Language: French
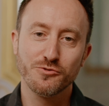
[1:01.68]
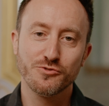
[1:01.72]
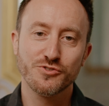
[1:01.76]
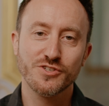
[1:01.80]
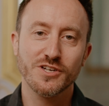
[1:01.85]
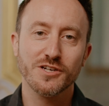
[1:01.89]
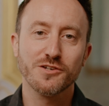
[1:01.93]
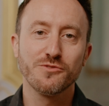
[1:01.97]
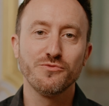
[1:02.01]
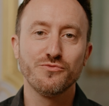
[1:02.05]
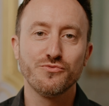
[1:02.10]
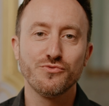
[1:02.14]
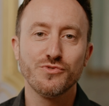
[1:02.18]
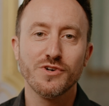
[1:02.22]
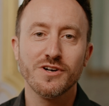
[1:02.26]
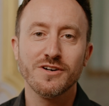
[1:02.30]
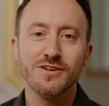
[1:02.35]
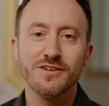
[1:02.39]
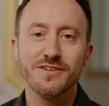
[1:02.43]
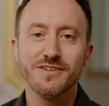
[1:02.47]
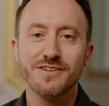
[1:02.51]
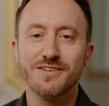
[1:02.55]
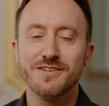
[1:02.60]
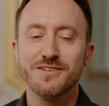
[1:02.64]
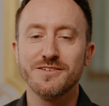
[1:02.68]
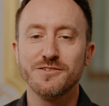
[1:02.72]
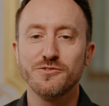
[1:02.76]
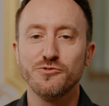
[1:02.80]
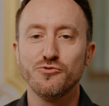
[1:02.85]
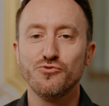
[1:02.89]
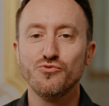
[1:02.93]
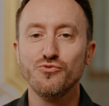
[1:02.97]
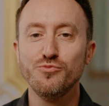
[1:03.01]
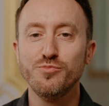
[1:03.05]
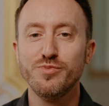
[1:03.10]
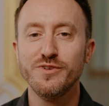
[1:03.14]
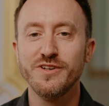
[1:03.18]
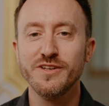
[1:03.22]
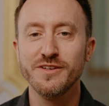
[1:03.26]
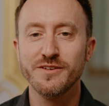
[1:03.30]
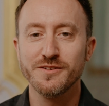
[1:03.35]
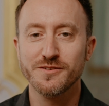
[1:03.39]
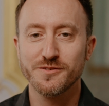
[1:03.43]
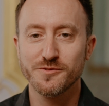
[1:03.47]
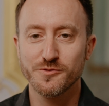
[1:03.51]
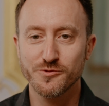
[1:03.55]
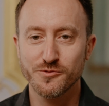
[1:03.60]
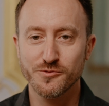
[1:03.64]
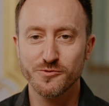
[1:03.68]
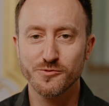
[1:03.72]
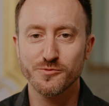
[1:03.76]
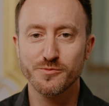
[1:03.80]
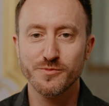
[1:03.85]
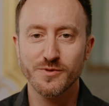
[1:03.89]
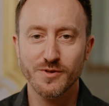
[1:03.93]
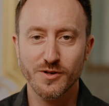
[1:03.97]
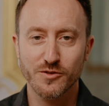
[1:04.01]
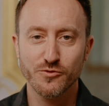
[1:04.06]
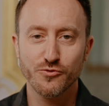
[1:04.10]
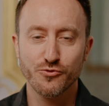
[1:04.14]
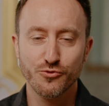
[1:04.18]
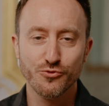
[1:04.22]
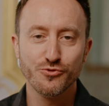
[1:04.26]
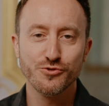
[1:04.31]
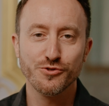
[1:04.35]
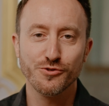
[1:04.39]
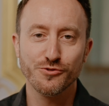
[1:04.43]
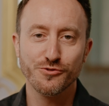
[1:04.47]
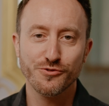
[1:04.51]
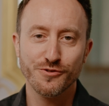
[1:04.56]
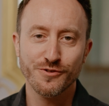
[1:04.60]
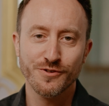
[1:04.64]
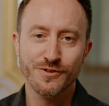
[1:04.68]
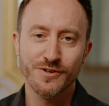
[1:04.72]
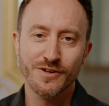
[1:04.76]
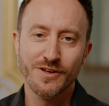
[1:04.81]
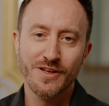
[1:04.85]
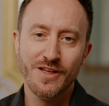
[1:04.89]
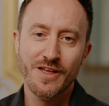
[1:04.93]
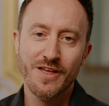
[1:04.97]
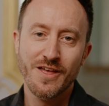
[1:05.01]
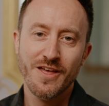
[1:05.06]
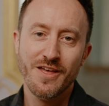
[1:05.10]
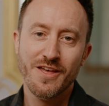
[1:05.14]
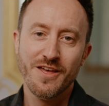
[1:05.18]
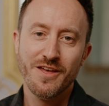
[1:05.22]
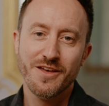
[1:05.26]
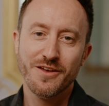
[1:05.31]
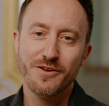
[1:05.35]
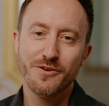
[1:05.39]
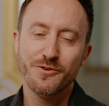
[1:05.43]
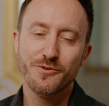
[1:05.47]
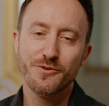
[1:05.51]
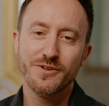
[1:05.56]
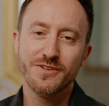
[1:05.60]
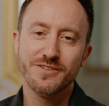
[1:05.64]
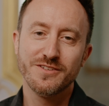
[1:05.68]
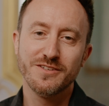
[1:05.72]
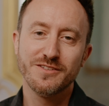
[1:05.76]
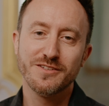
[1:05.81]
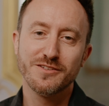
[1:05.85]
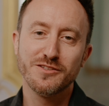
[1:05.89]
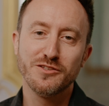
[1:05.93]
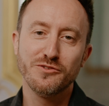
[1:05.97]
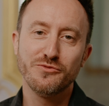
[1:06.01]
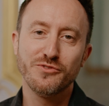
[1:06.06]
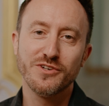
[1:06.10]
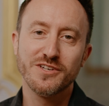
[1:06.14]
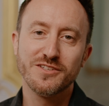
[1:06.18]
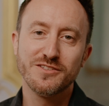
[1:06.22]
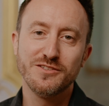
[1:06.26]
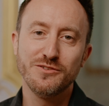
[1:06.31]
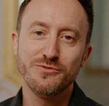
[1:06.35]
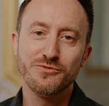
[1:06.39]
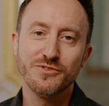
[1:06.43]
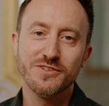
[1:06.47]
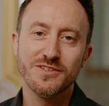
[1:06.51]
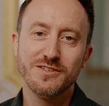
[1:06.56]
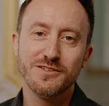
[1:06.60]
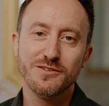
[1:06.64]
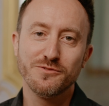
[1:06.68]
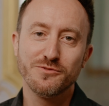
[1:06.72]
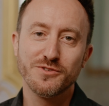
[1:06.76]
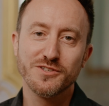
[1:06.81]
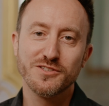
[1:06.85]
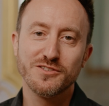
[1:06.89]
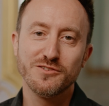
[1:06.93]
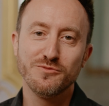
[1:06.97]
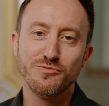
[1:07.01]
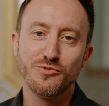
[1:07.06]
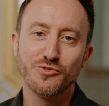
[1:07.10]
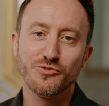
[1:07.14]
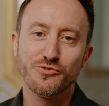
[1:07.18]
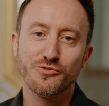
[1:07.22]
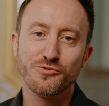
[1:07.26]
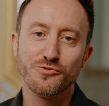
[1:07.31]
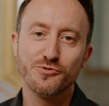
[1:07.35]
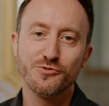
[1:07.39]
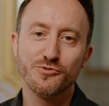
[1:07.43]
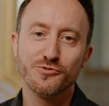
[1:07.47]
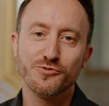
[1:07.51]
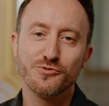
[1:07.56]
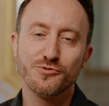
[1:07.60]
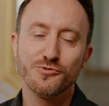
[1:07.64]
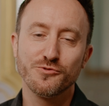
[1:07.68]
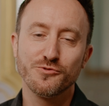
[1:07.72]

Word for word: que chaque voix est doublée euh, par deux chanteurs. Euh, et c'est un effectif qui effectivement se,